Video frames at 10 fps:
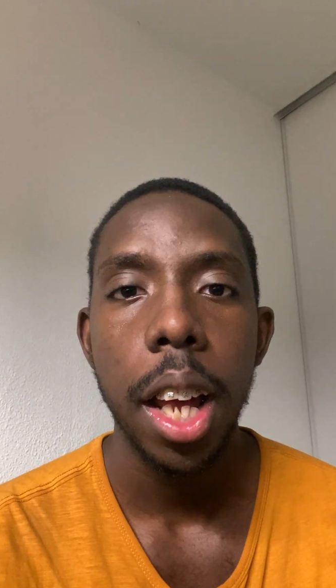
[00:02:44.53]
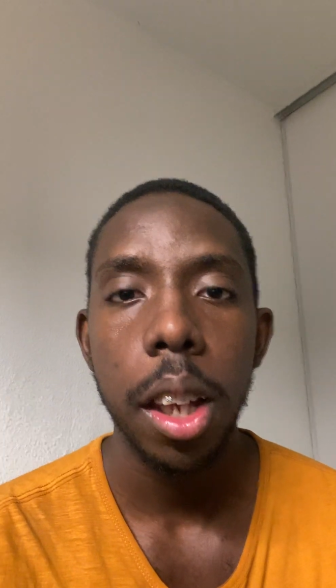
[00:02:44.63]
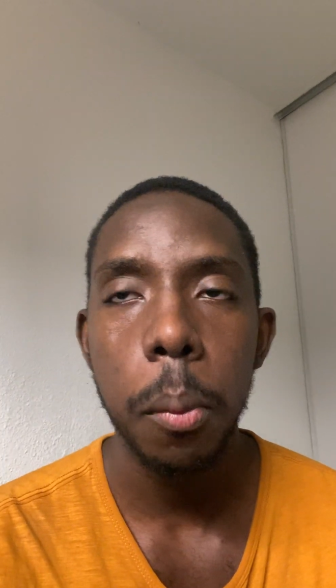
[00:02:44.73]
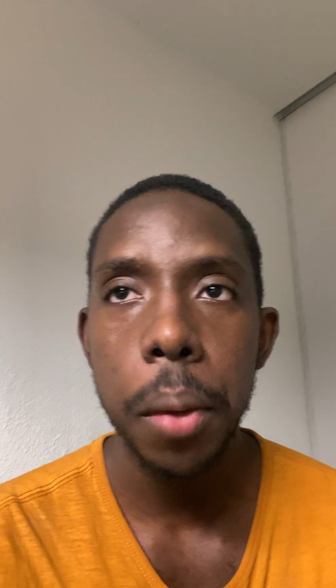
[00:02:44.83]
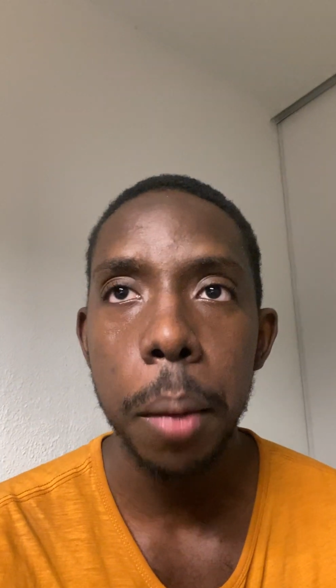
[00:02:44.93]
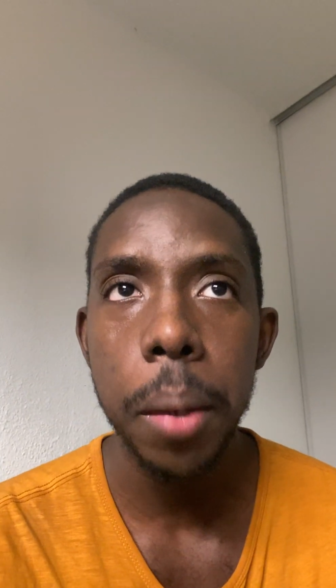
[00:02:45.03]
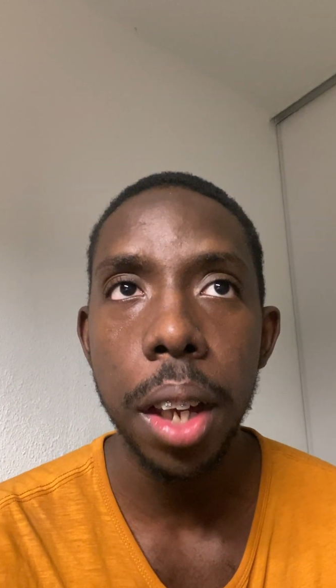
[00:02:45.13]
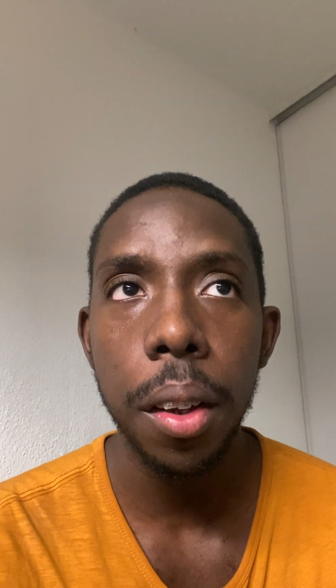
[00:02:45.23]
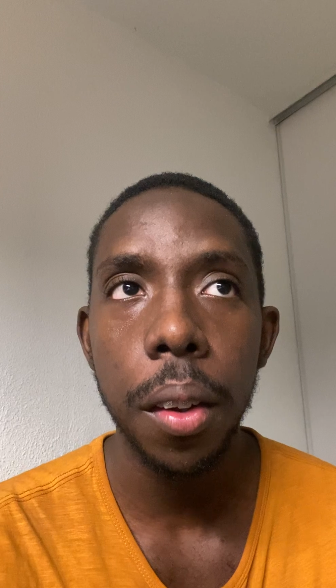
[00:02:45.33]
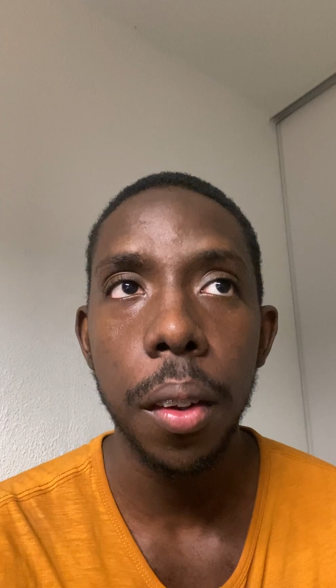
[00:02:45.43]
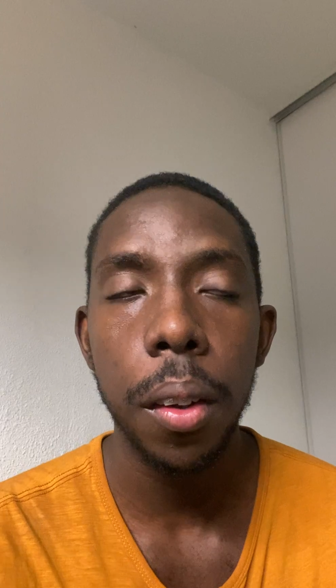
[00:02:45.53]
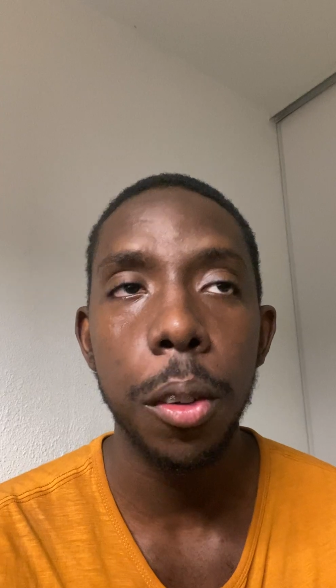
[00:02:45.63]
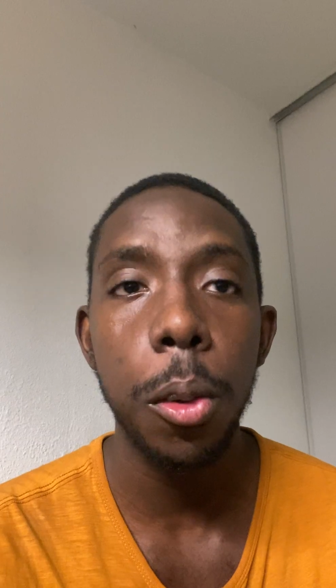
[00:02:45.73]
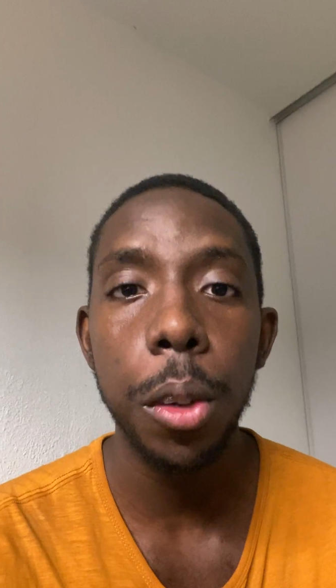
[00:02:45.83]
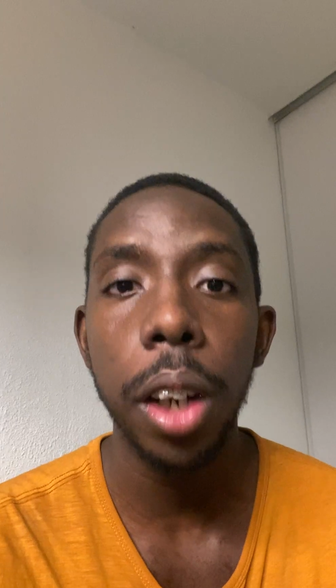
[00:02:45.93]
qui permet euh,
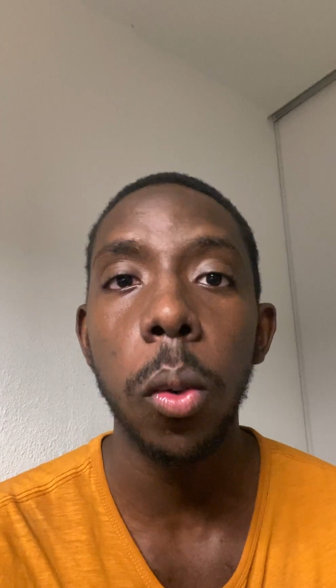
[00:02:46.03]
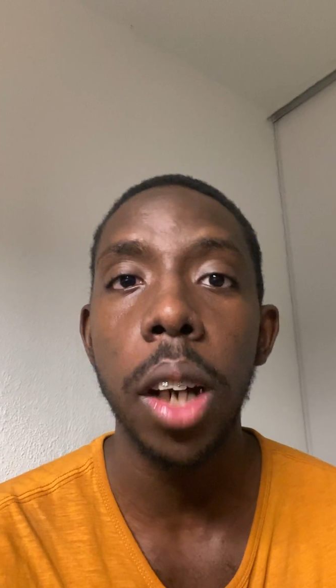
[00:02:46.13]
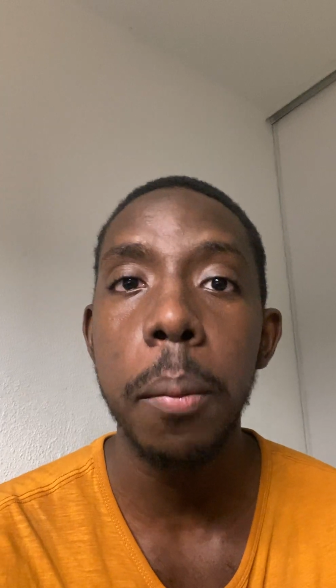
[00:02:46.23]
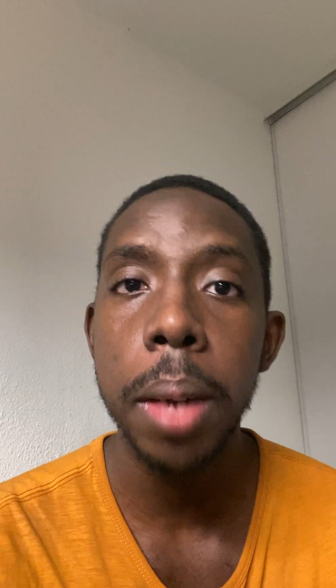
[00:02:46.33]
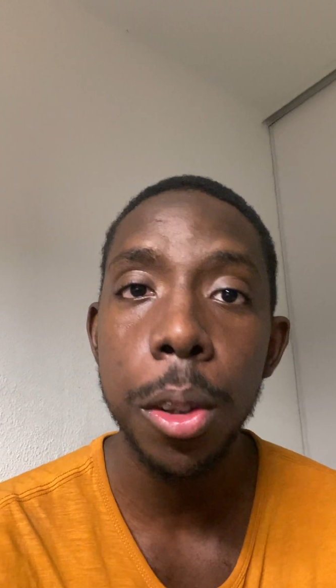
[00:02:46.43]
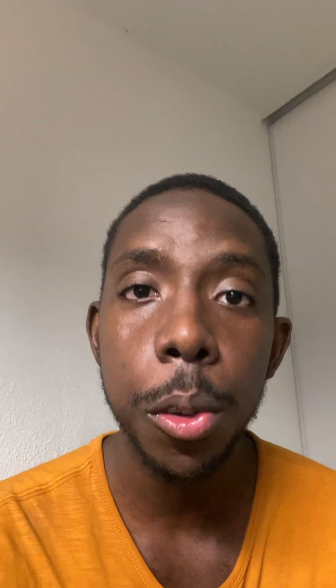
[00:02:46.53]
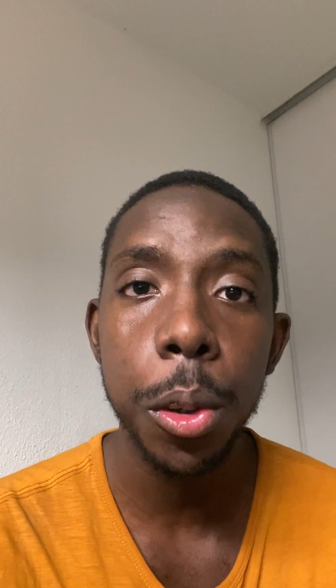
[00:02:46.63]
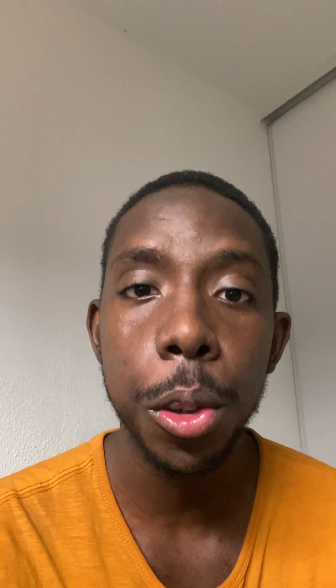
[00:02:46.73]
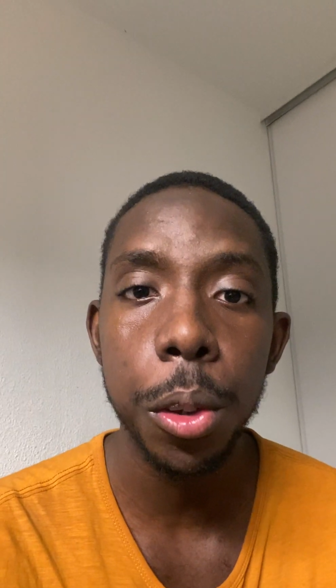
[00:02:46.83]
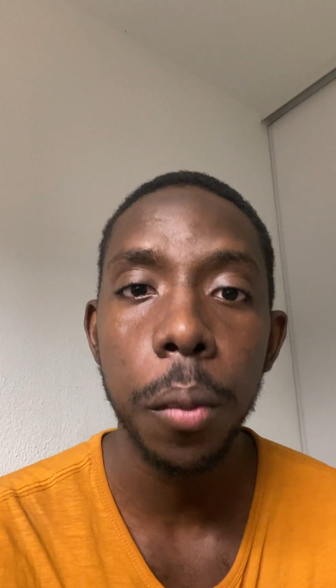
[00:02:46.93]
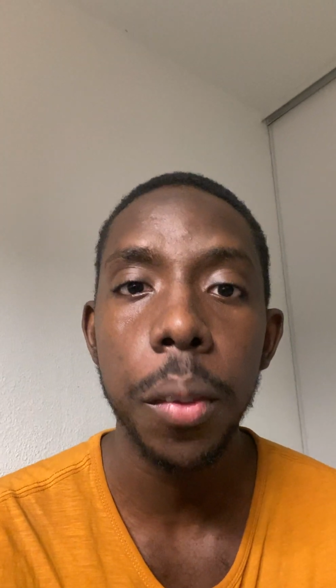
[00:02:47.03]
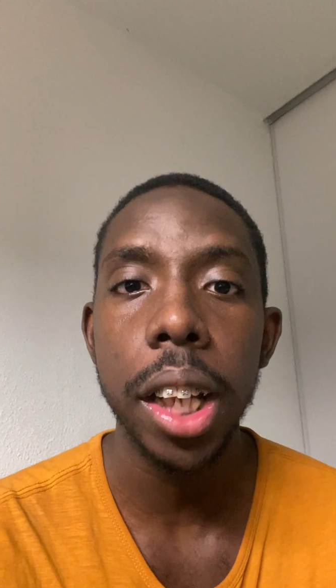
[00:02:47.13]
de lutter contre la malnutrition